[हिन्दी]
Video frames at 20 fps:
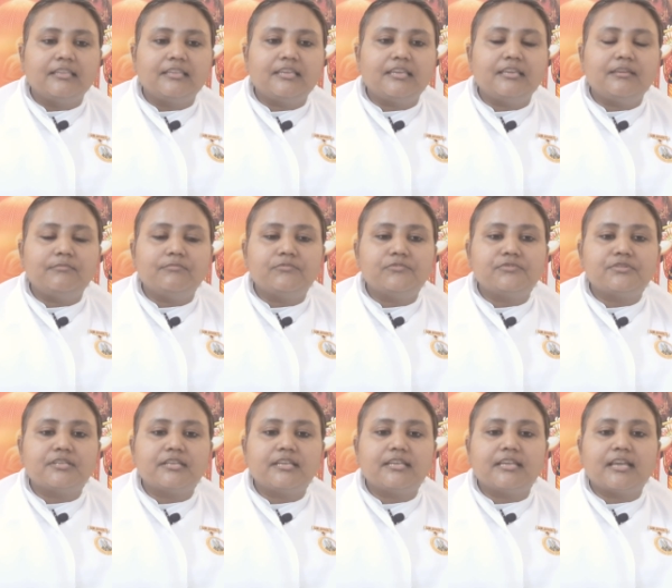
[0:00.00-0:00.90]
कि
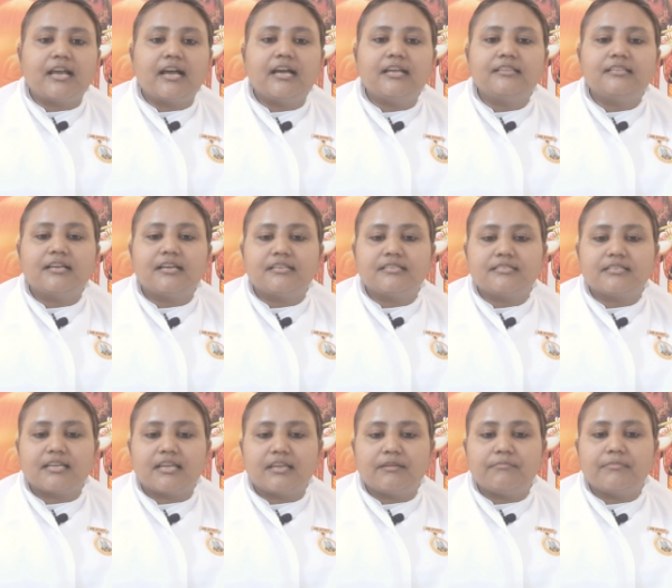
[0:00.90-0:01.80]
मुझे याद आ
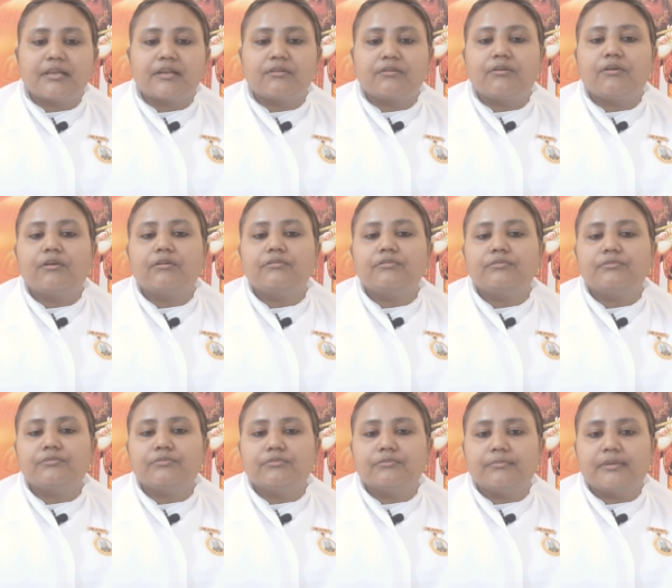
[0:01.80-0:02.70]
जाए मैं कौन
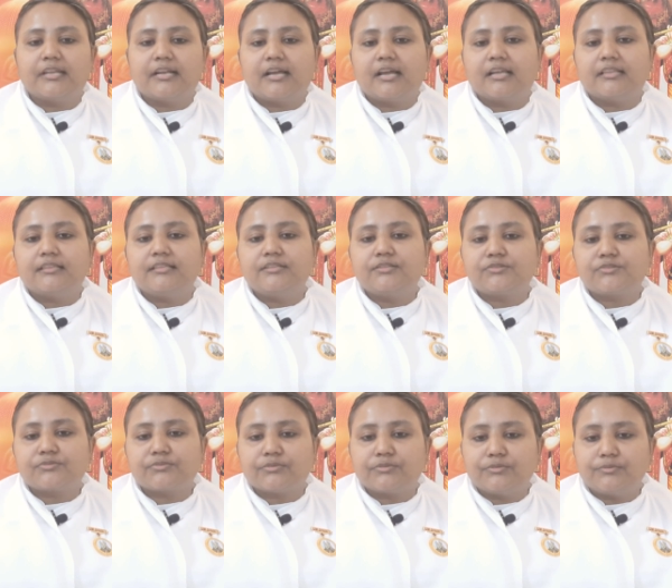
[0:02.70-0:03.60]
हूँ मेरा आदि
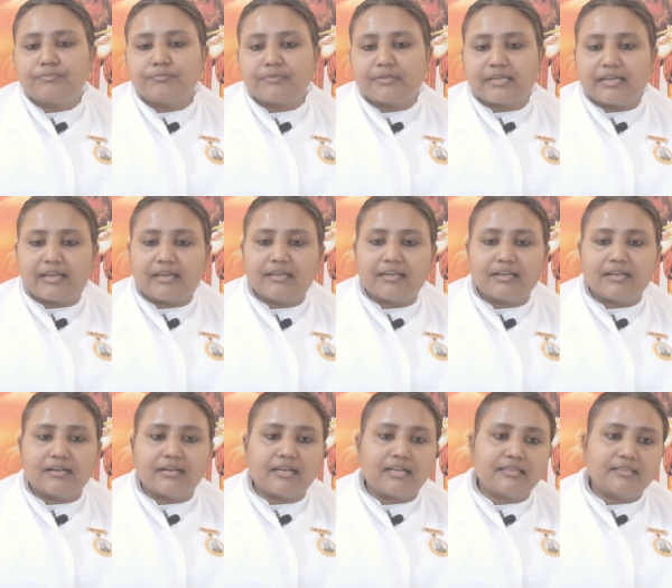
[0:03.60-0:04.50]
स्वरूप क्या है
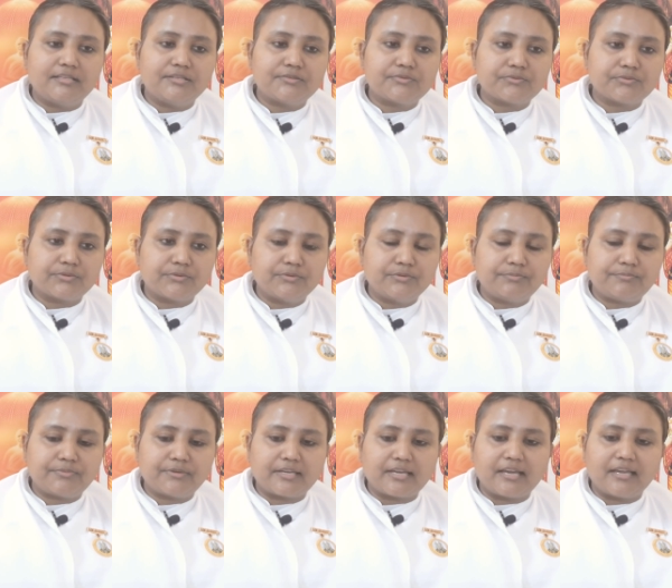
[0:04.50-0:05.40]
अनादि
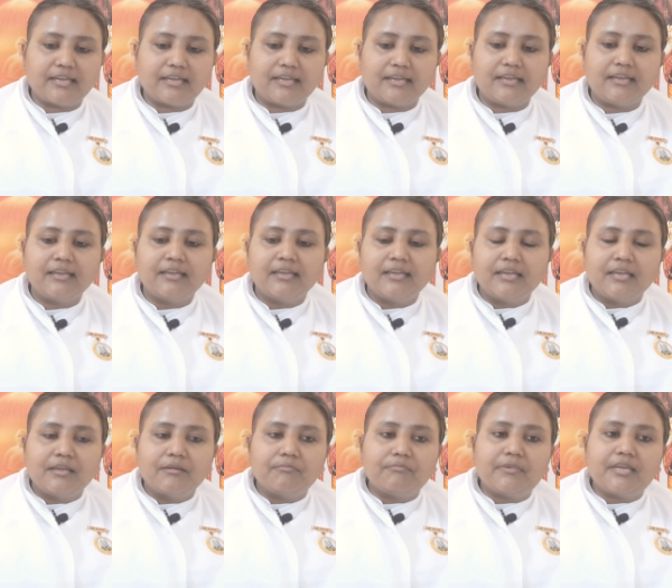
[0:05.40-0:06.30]
स्वरूप क्या है
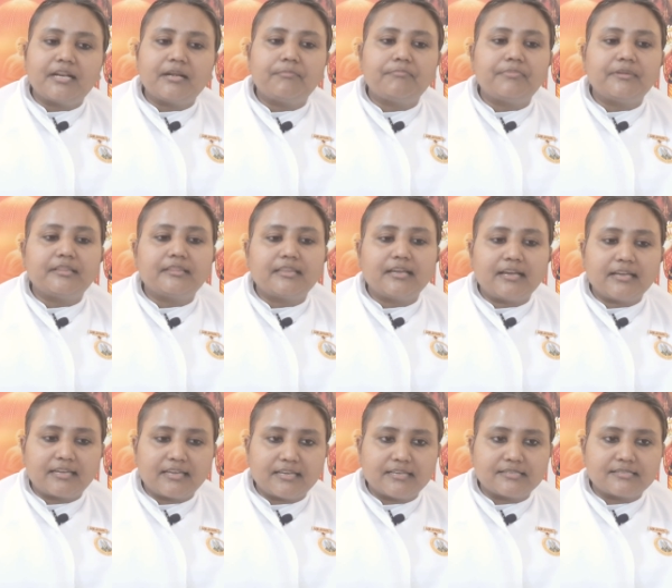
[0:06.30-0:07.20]
मेरा पिता
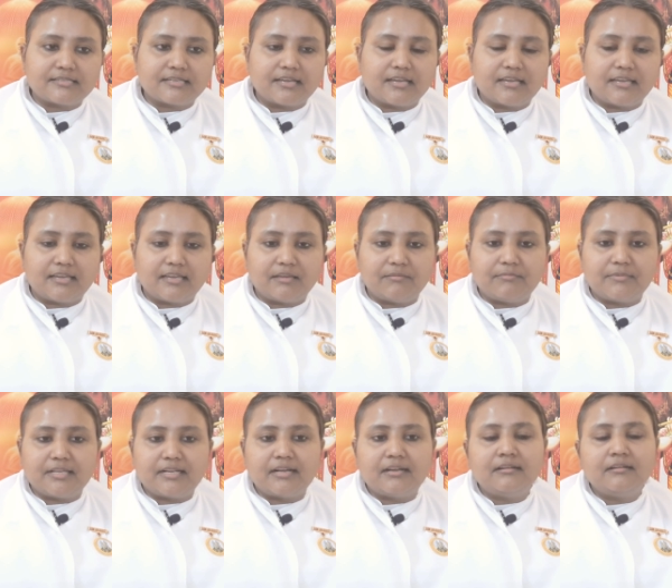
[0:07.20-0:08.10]
कैसा है
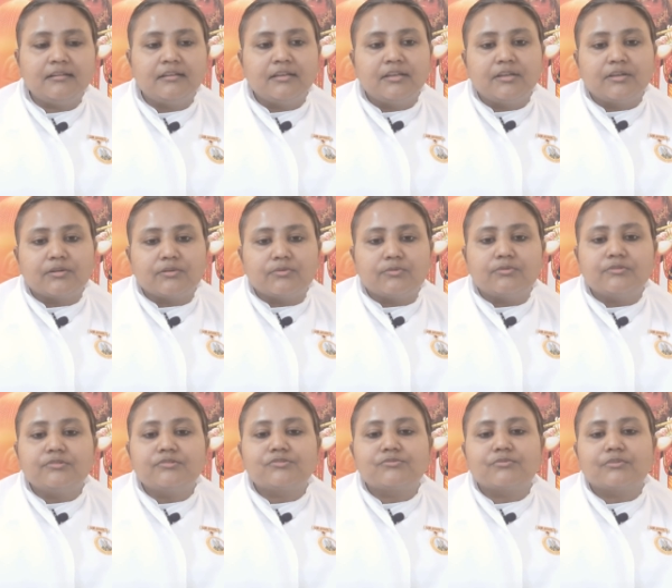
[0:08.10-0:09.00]
मेरा
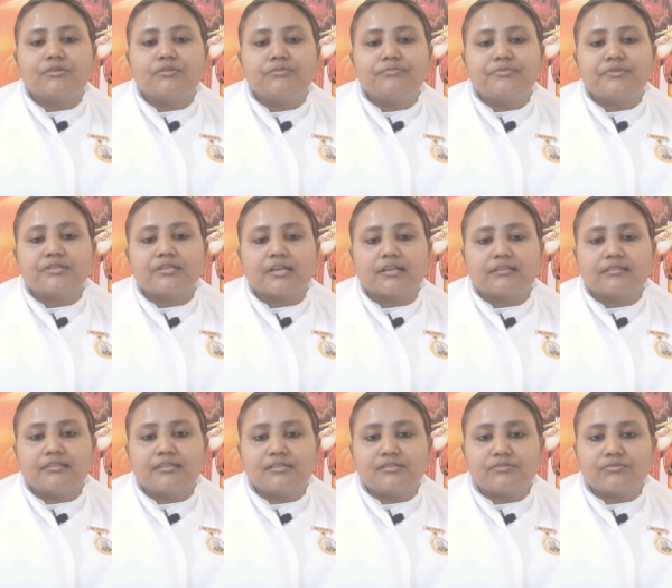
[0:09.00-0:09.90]
गुण स्वरूप
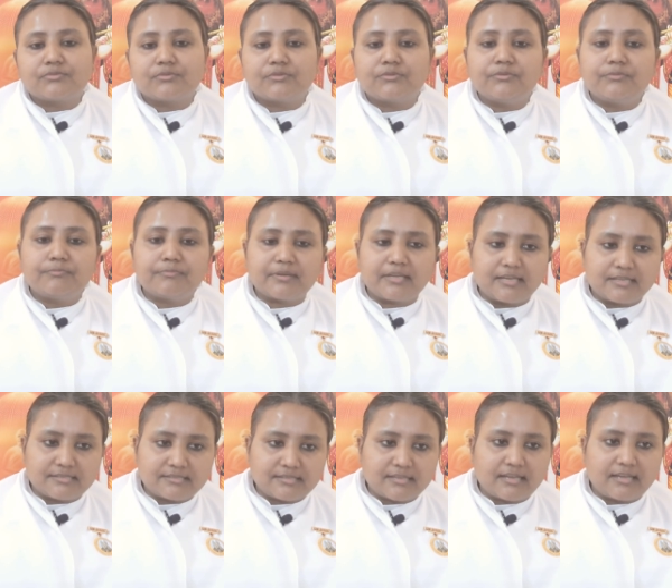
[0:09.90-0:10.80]
शक्ति स्वरूप
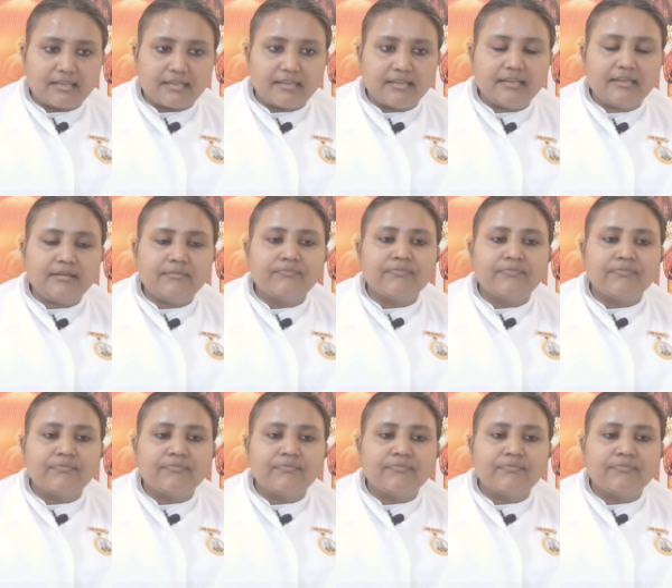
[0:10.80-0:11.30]
कैसा है